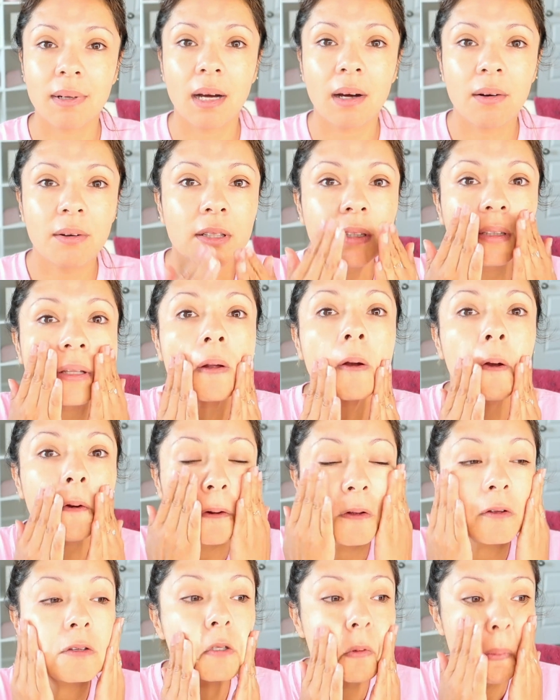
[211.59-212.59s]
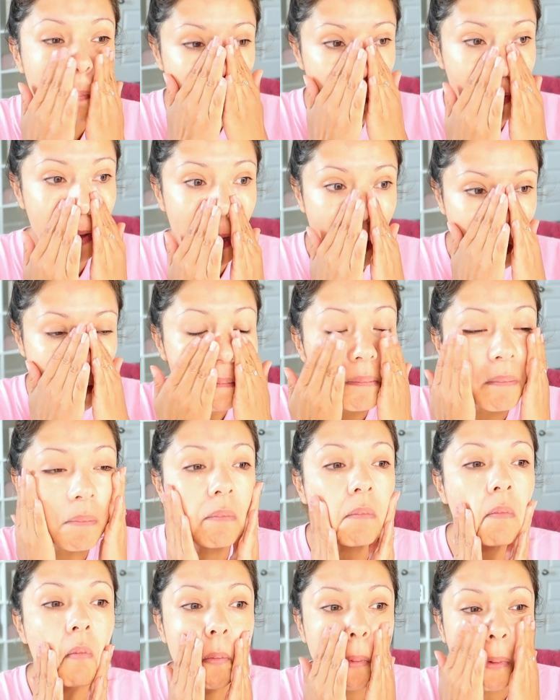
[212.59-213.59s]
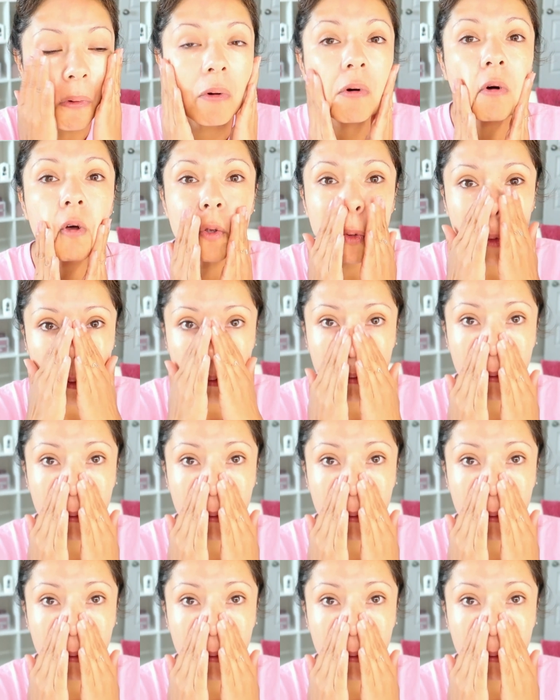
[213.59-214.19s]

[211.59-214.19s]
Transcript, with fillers: Ahorita nos vemos.